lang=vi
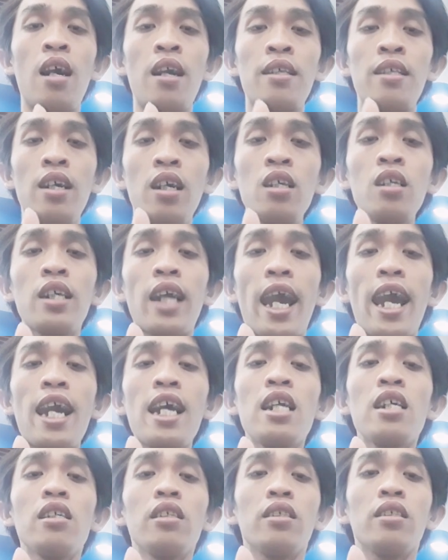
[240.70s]
những
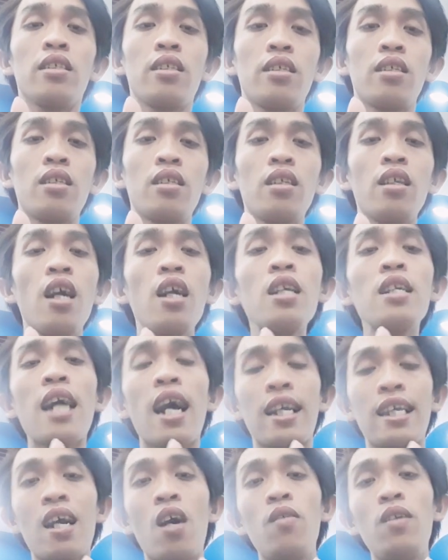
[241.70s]
kẻ đứng
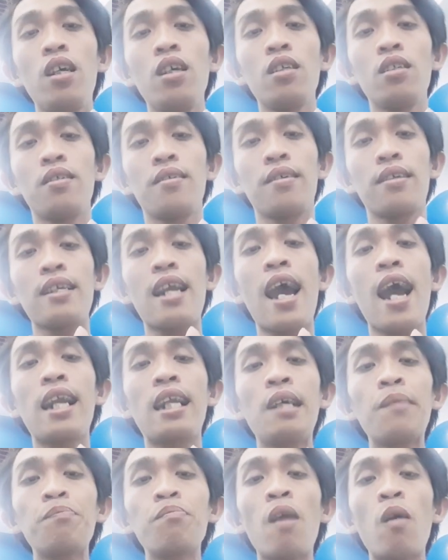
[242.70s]
đằng sau lưng
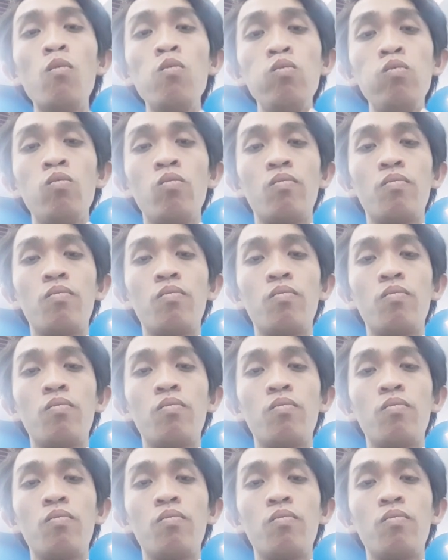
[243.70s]
đang nấp bóng